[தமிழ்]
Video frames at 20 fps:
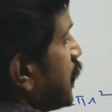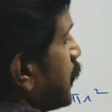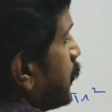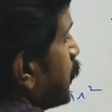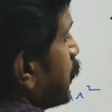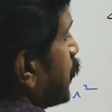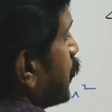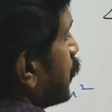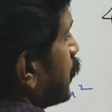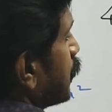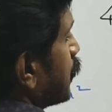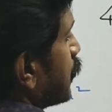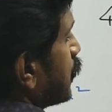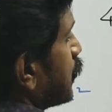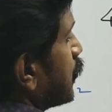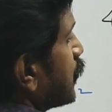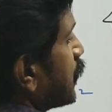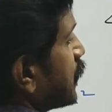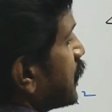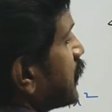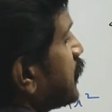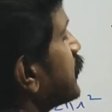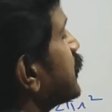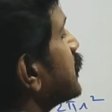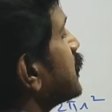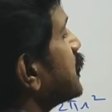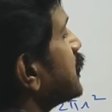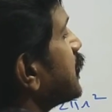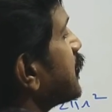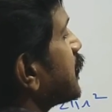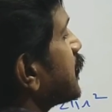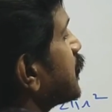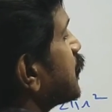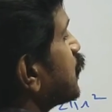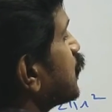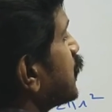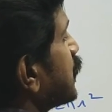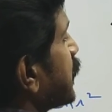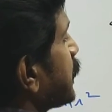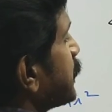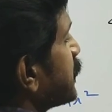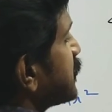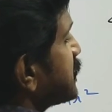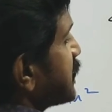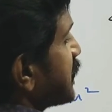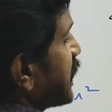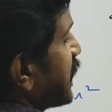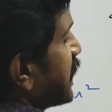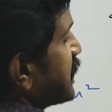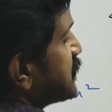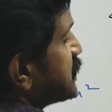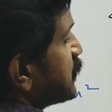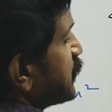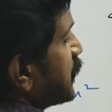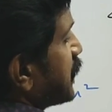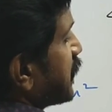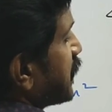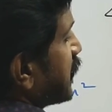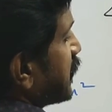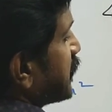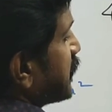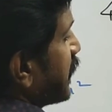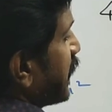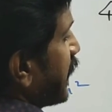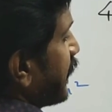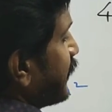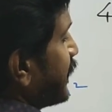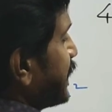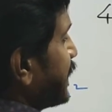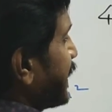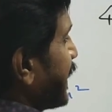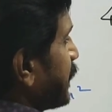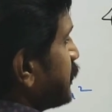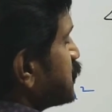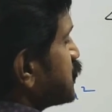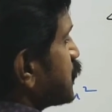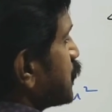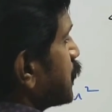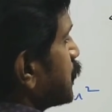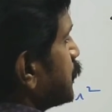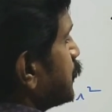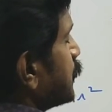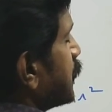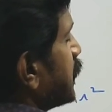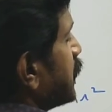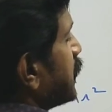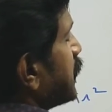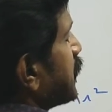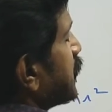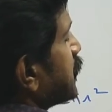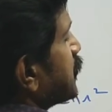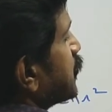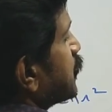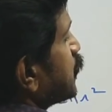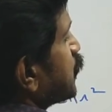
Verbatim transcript: அப்போது இதை வந்து நீங்கள் டூ டேபிள்ஸில் கேன்சல் பண்ணிங்கன்னா இது லெவன் டைம்ஸ் வரும் இதை